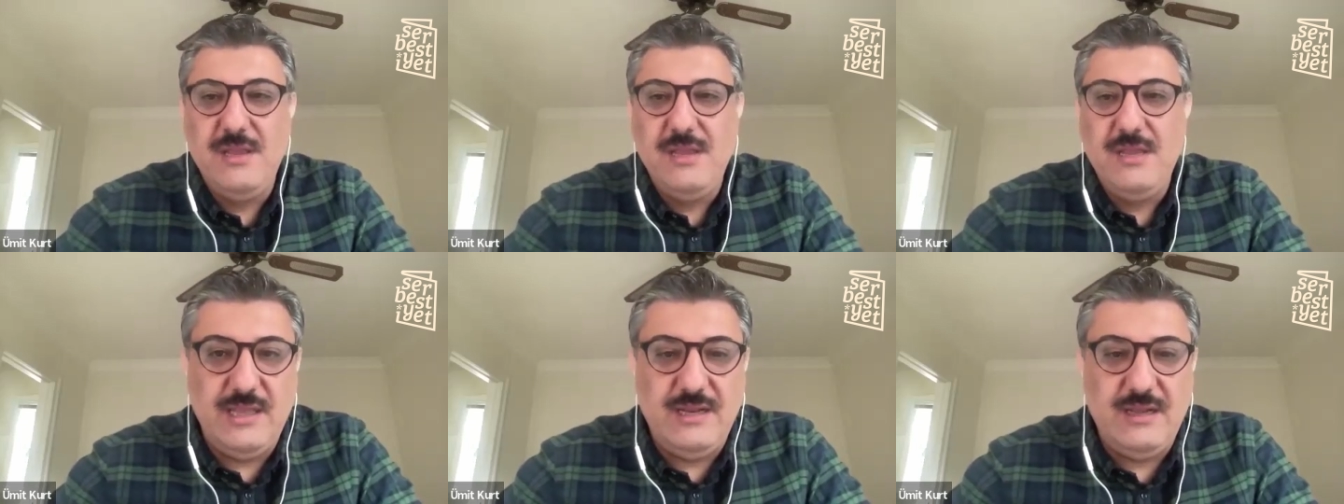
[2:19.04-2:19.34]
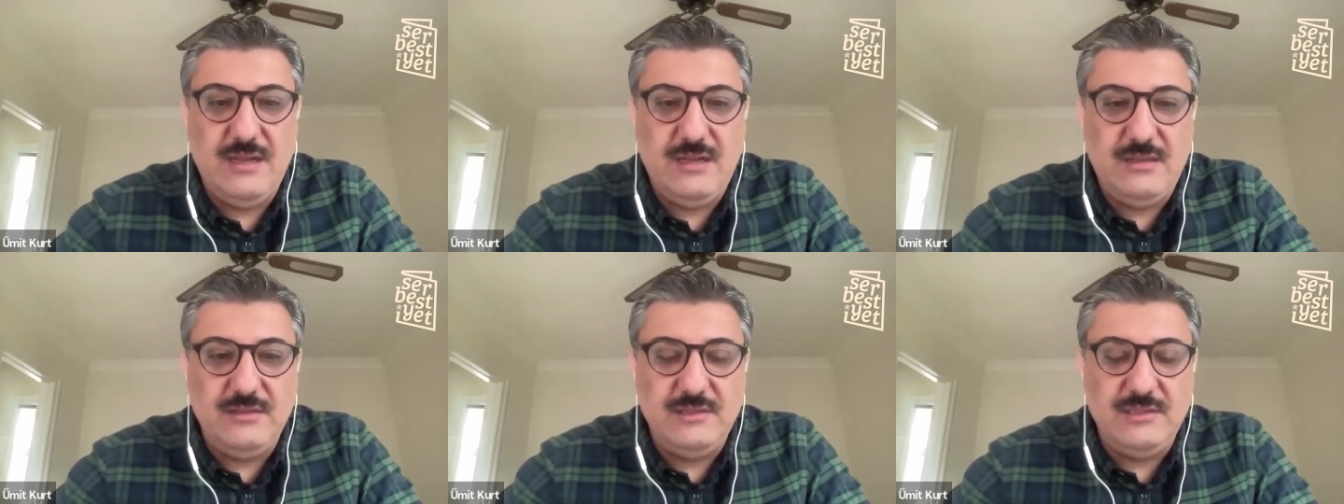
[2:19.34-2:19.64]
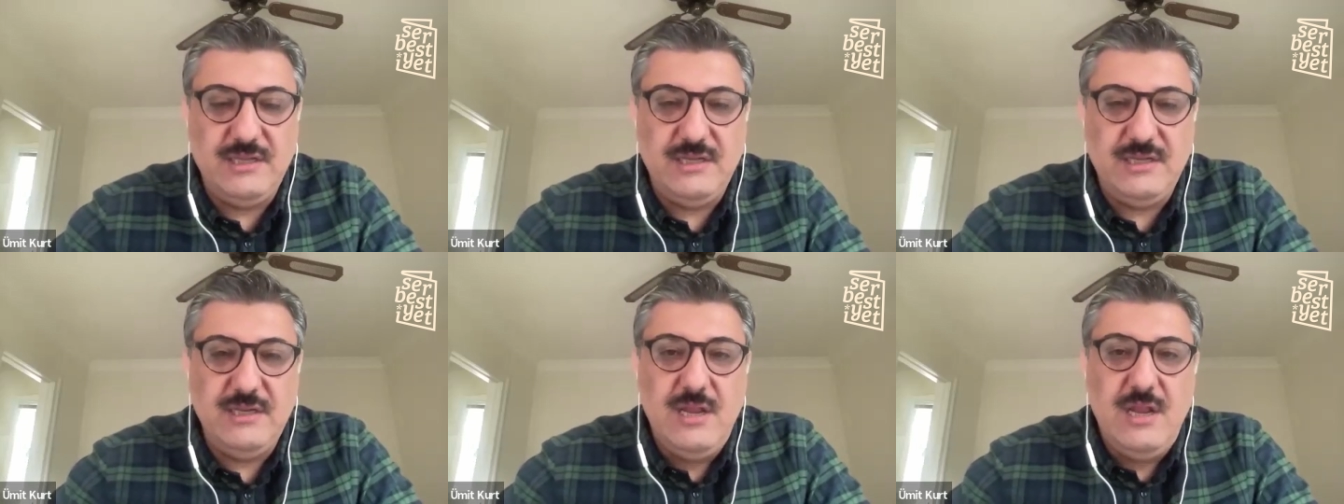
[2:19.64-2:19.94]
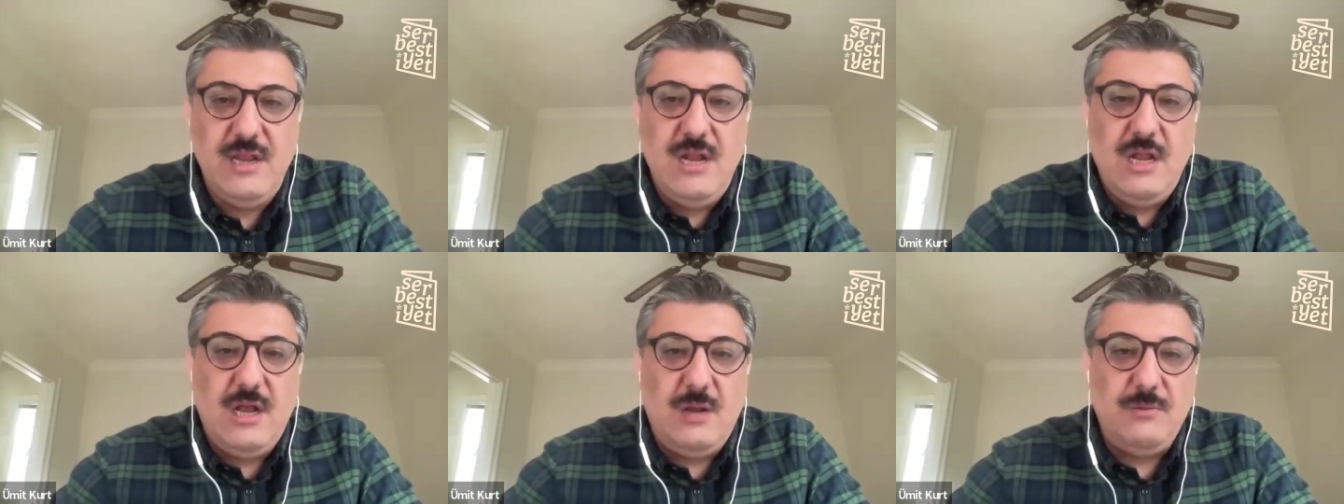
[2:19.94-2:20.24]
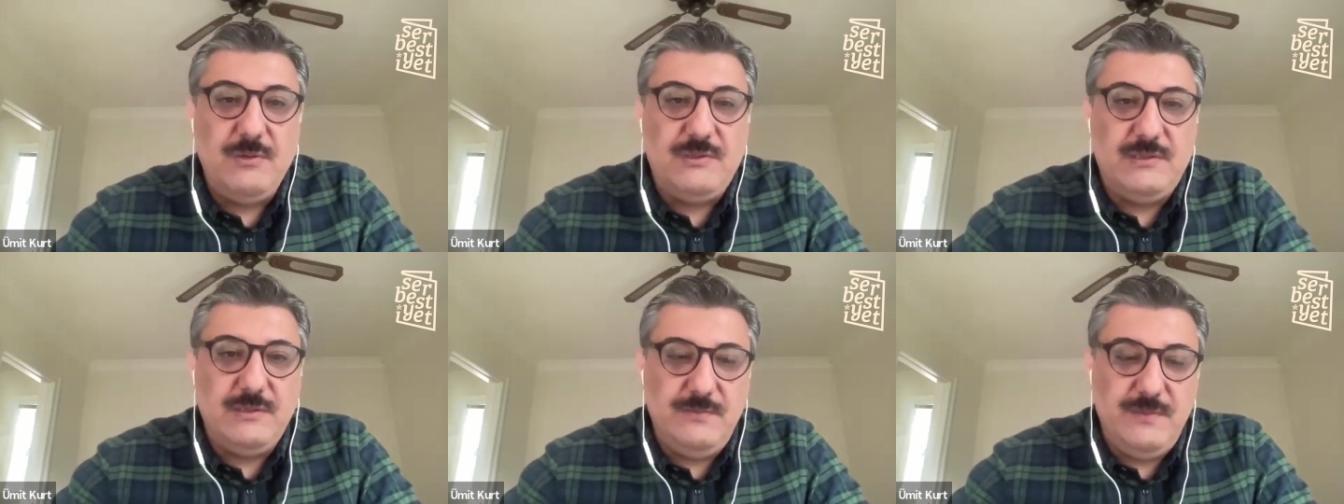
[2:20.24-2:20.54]
ele alırken.
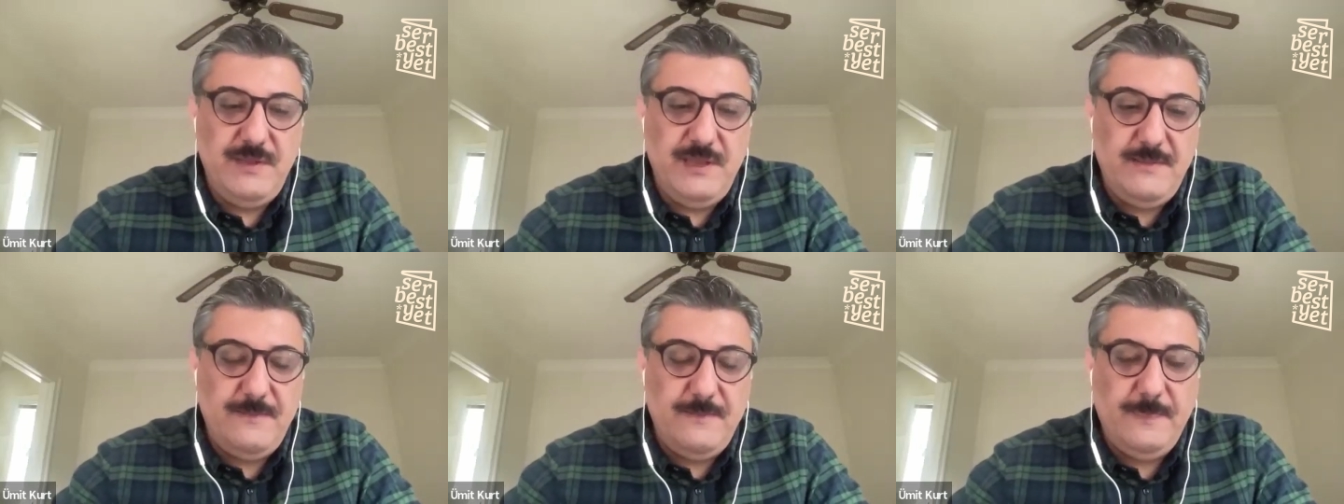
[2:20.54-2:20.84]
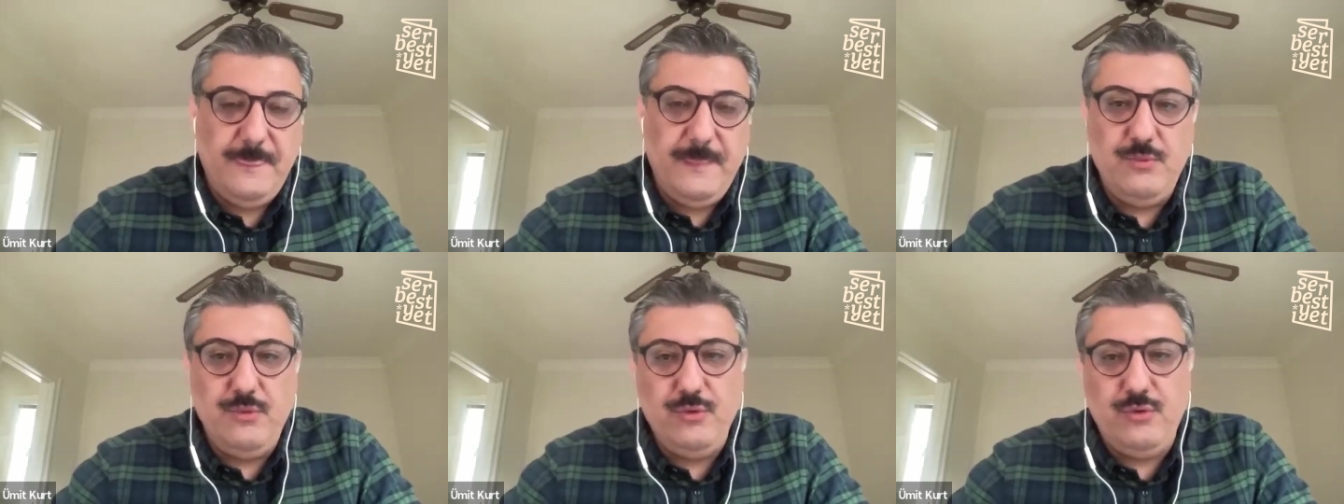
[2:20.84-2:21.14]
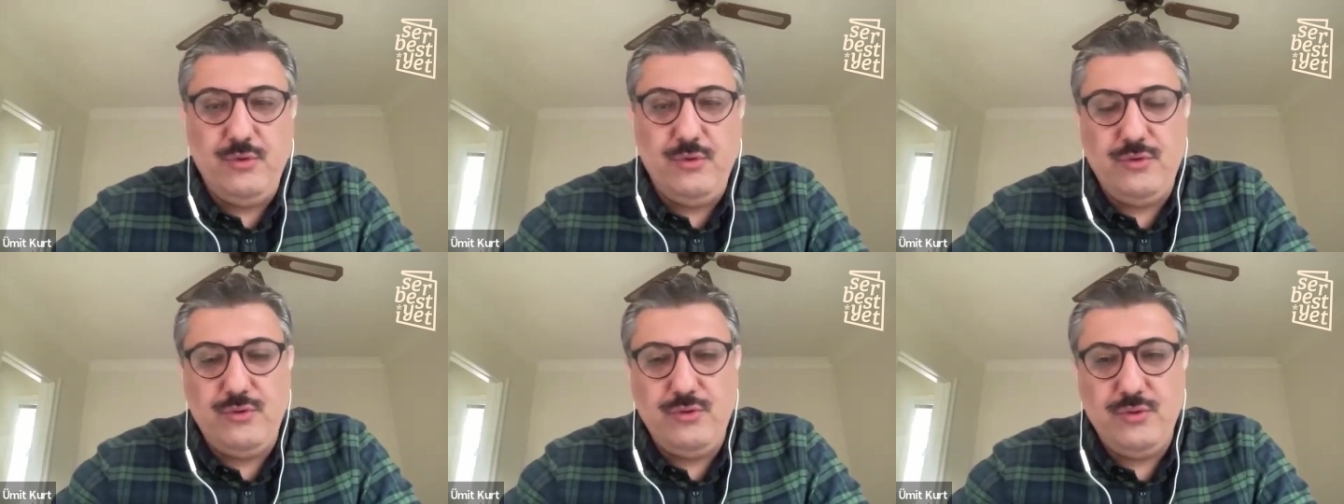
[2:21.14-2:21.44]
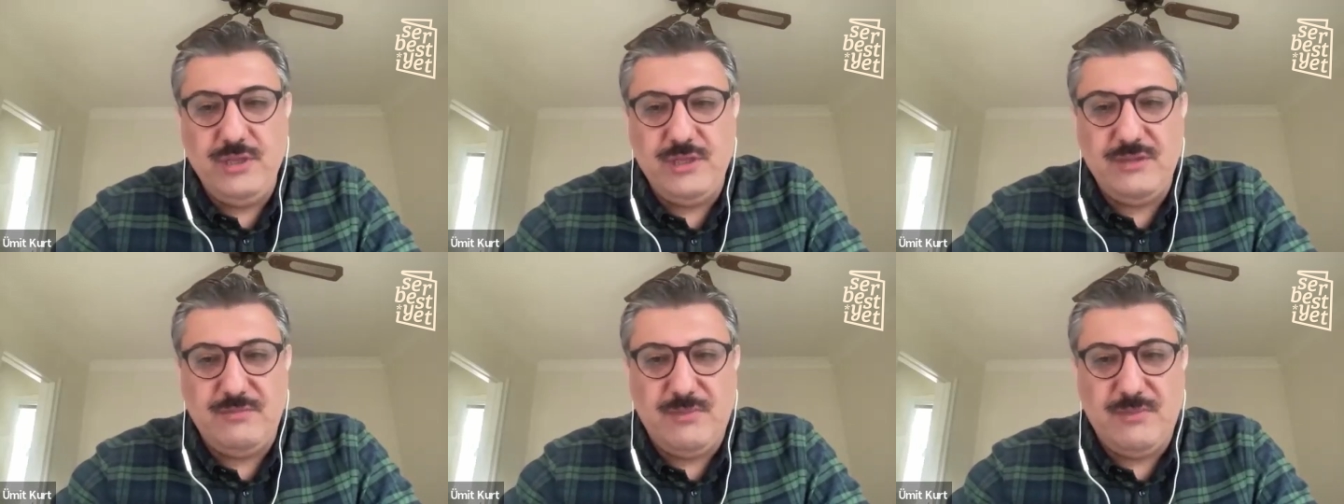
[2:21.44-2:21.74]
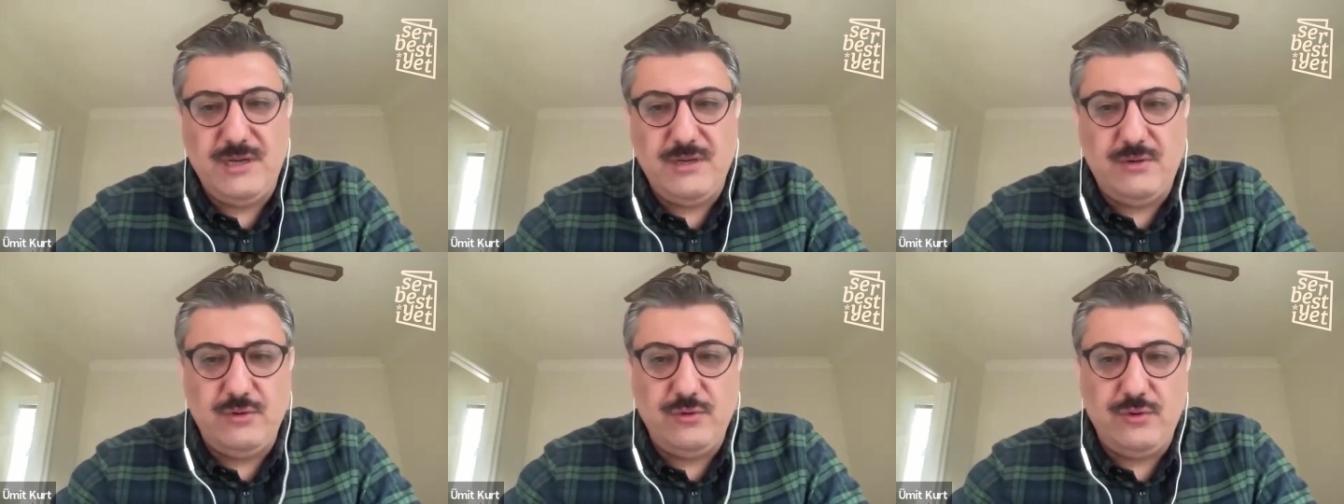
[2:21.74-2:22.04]
Ama tabii büyük ya da
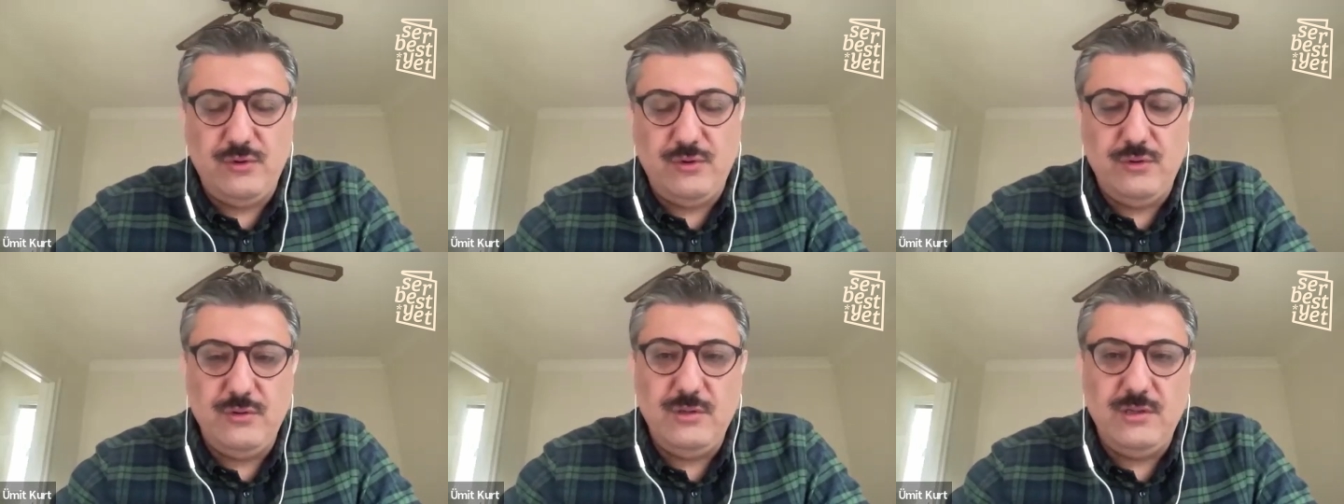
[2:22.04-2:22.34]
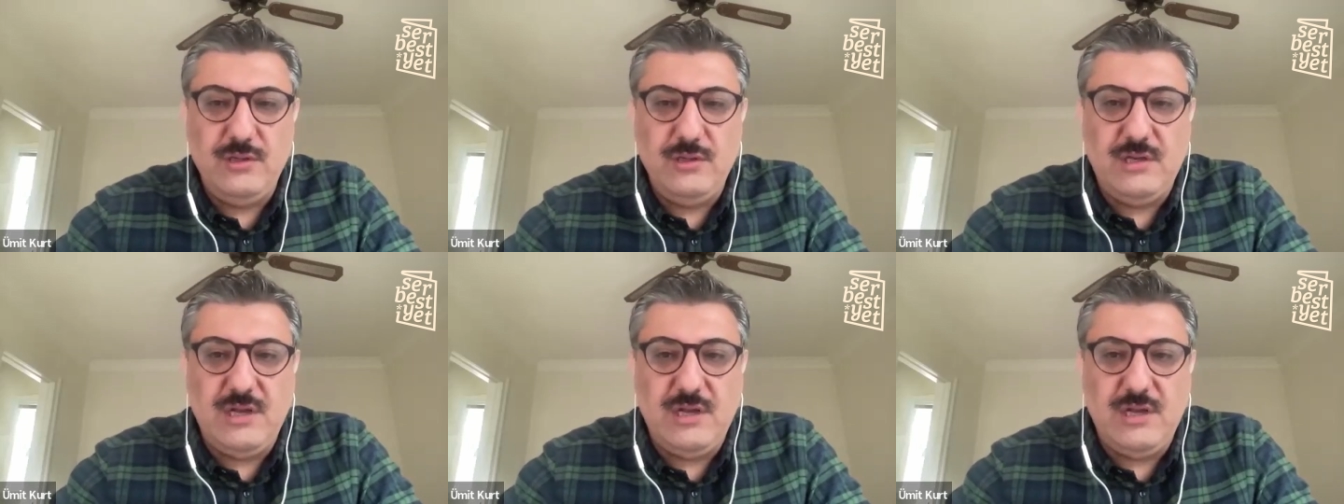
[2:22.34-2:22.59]
makro e,